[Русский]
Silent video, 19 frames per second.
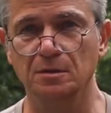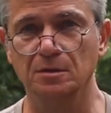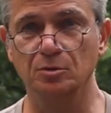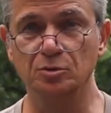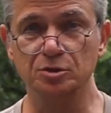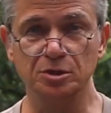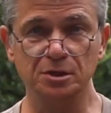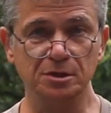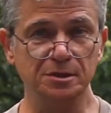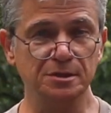
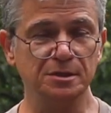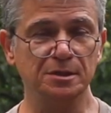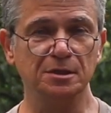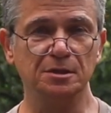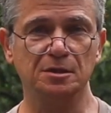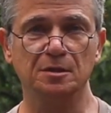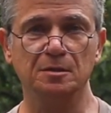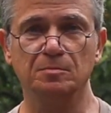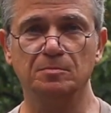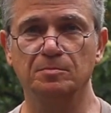но через
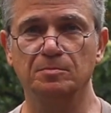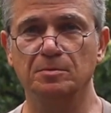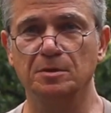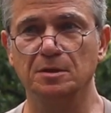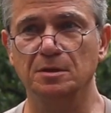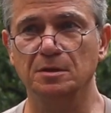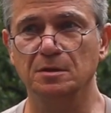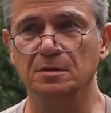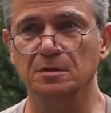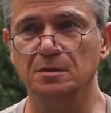них ты
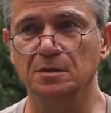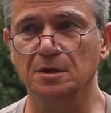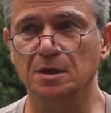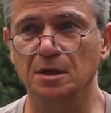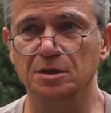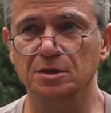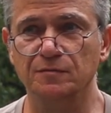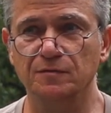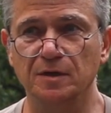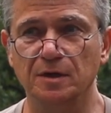
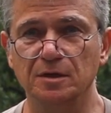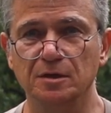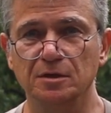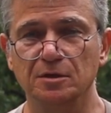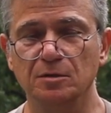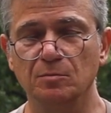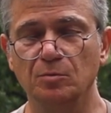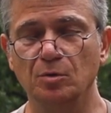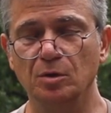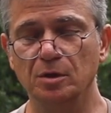проникаешь в
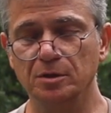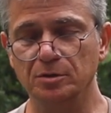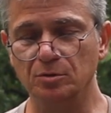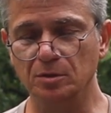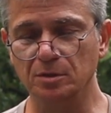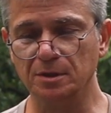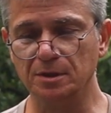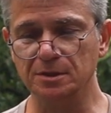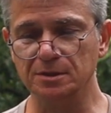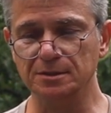какие-то более
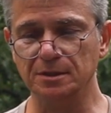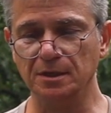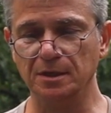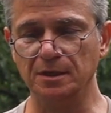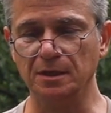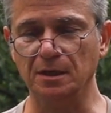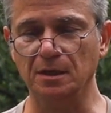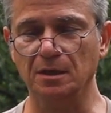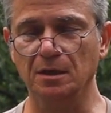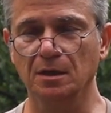тонкие
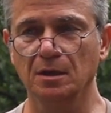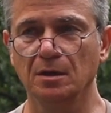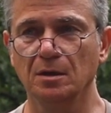слои.